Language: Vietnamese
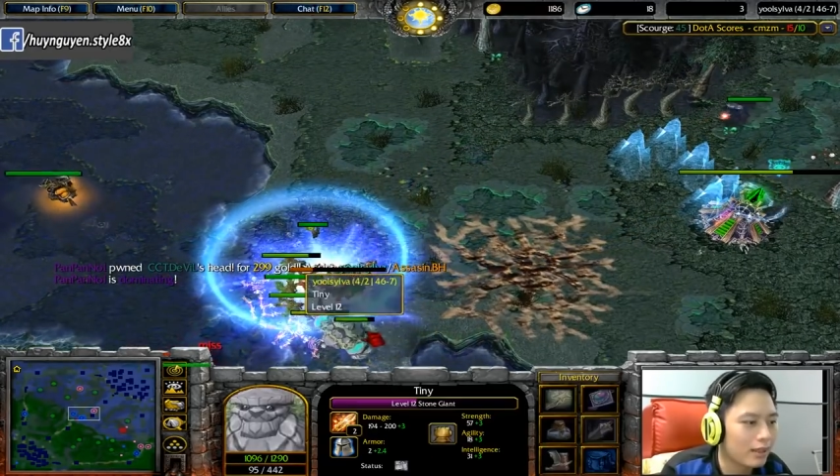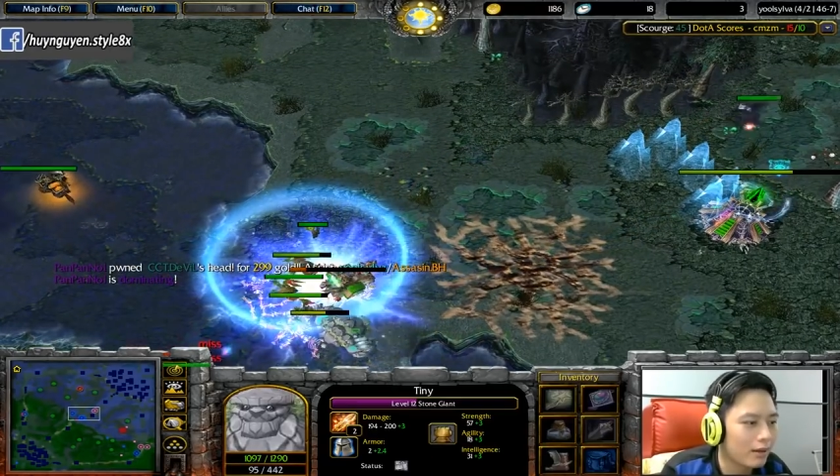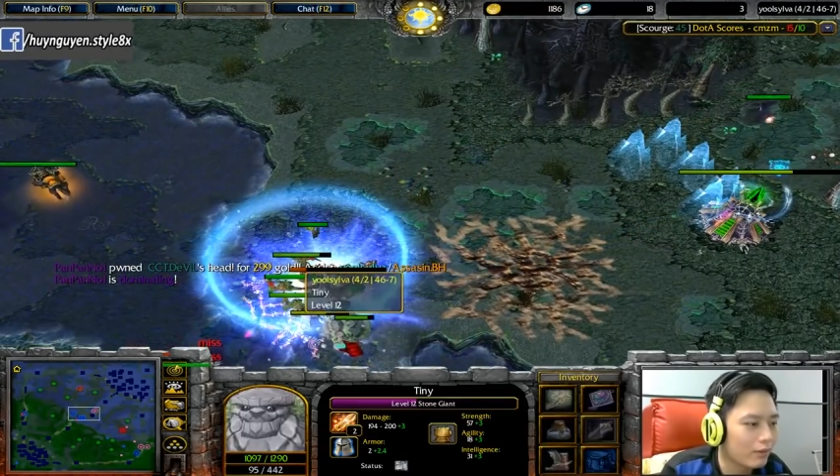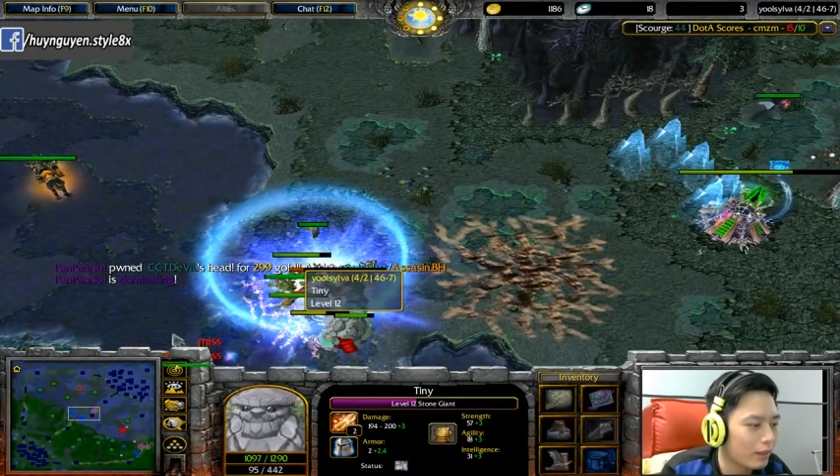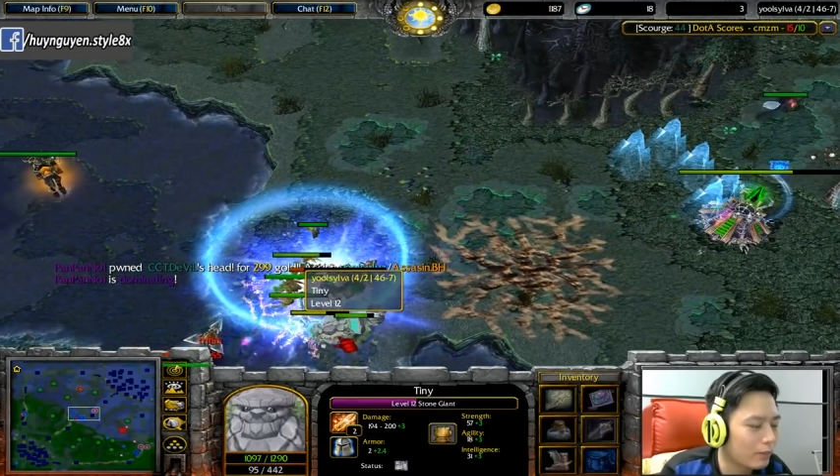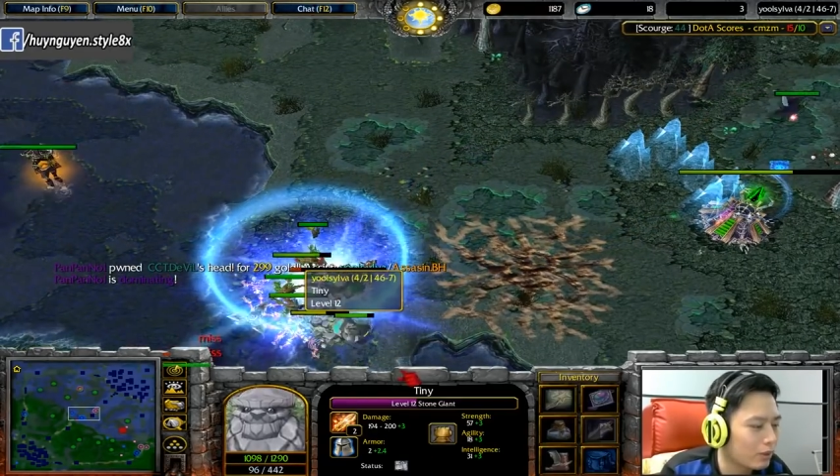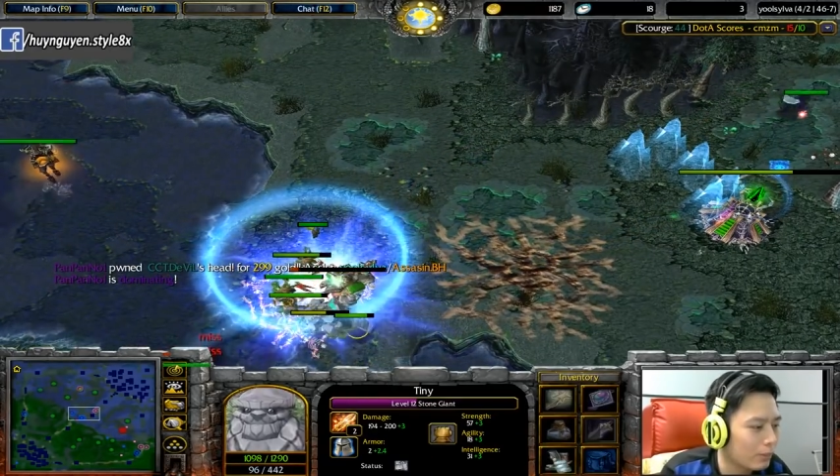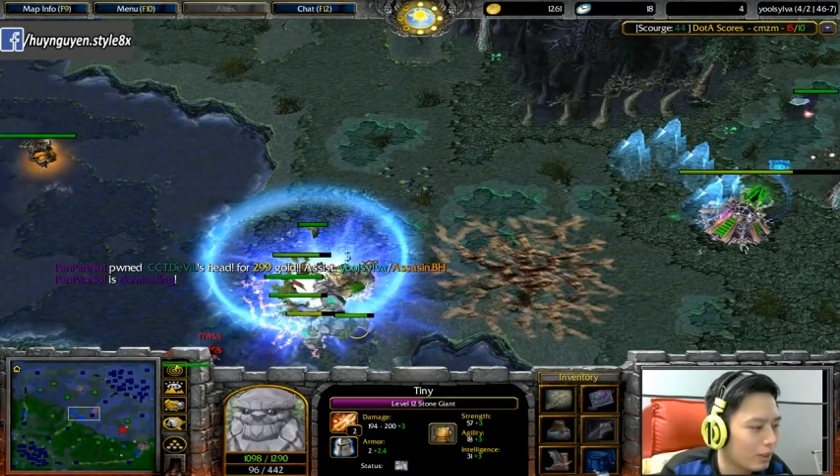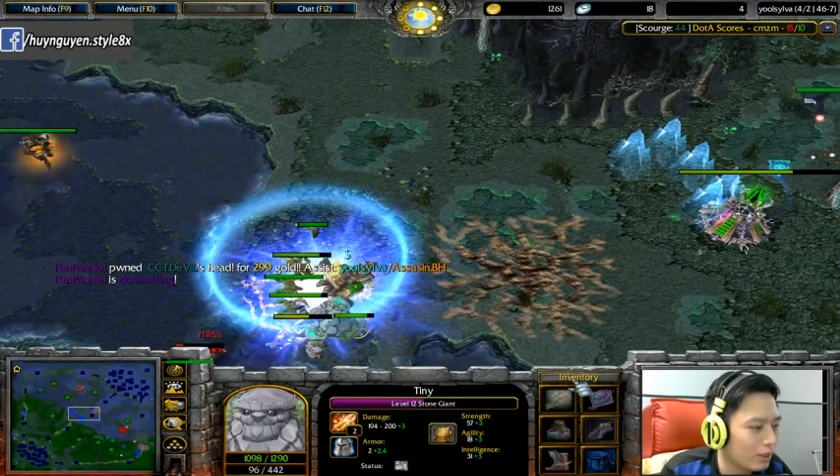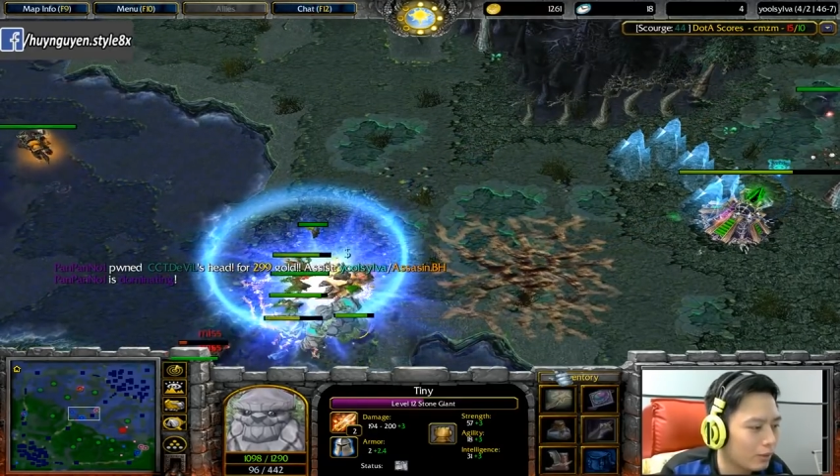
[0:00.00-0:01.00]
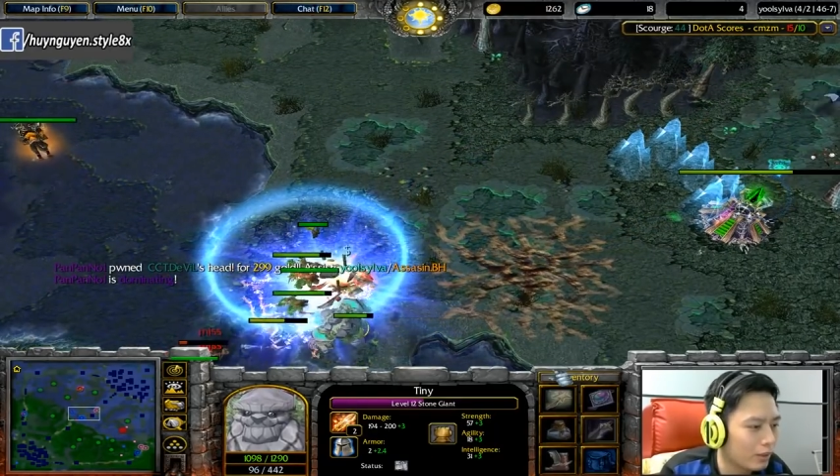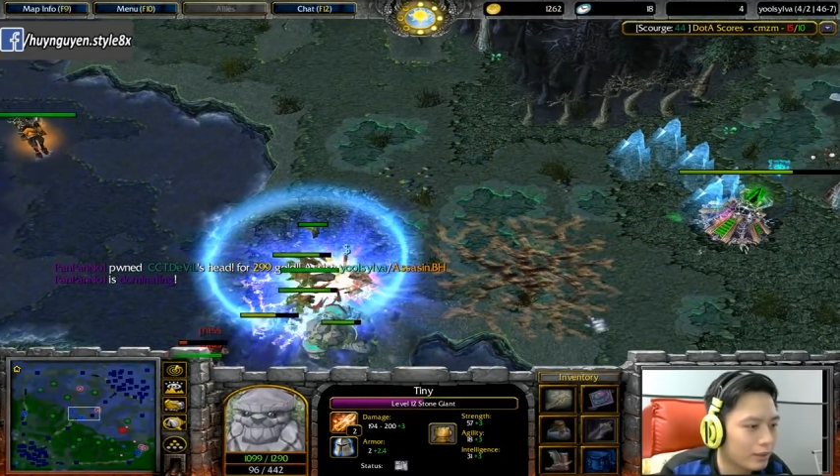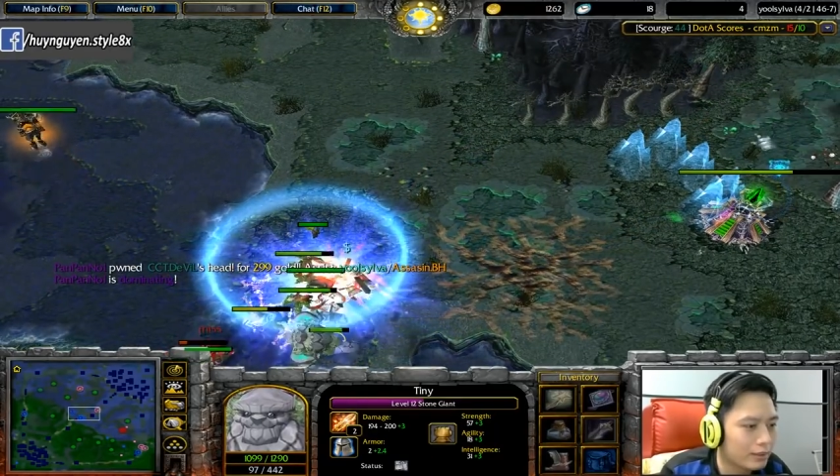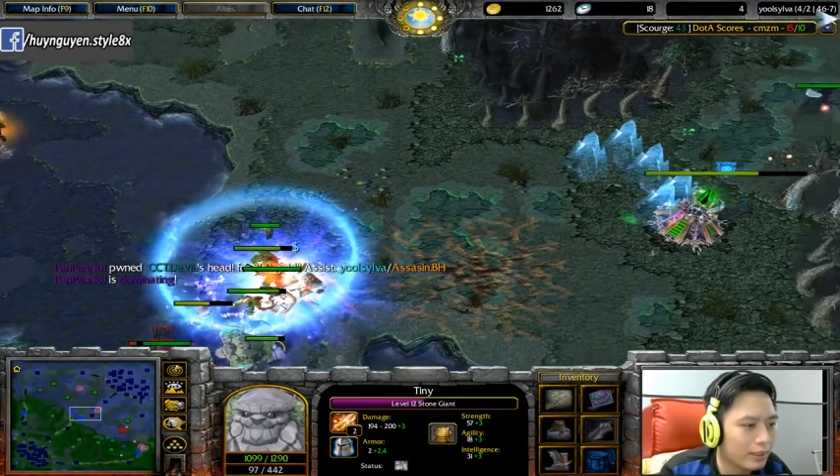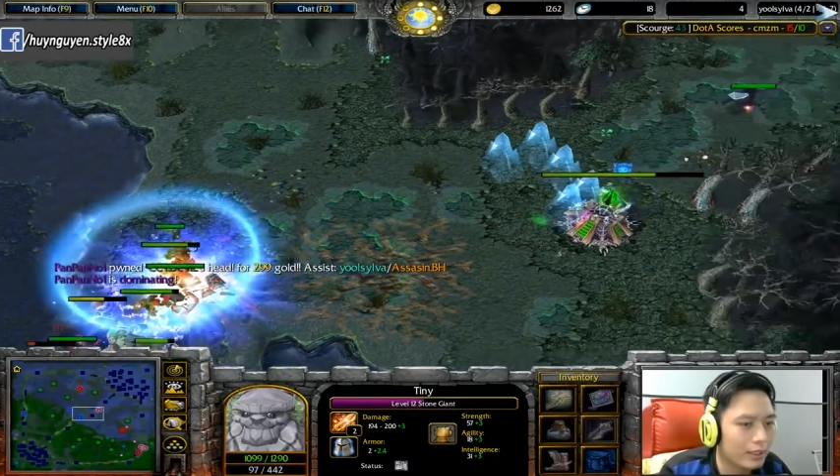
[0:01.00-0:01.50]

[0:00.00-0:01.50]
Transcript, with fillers: sao không phải một combo luôn để